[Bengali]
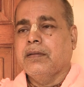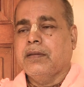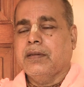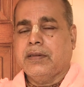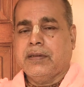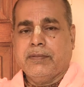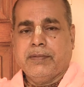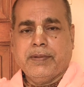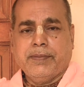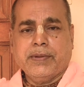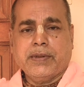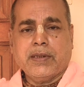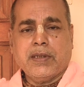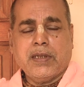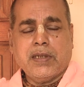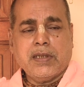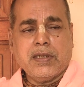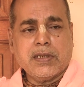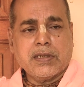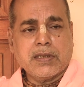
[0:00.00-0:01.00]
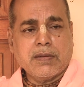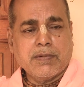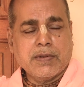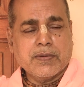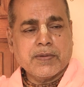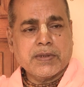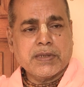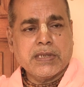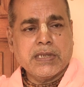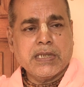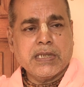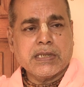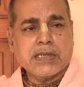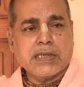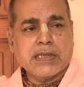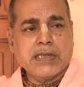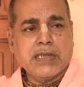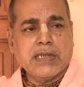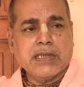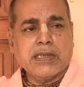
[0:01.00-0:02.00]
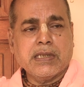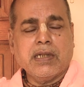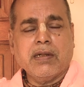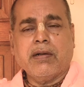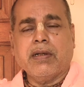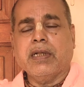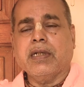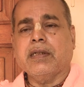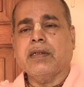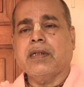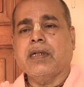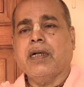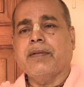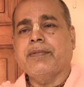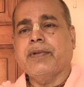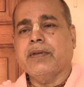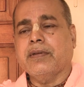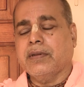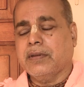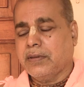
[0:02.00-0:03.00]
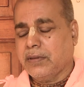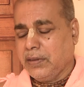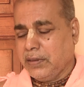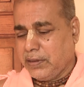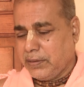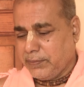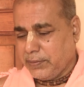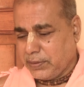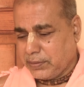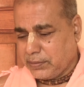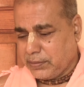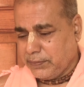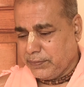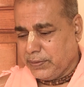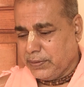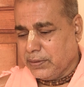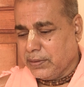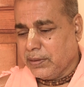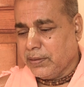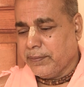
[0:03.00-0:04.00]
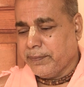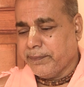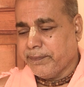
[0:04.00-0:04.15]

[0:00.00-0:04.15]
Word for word: তো সমবেত সমস্থিত শ্রী শ্রী হরে নাম হট্ট সঙ্গের ভক্তবৃন্দ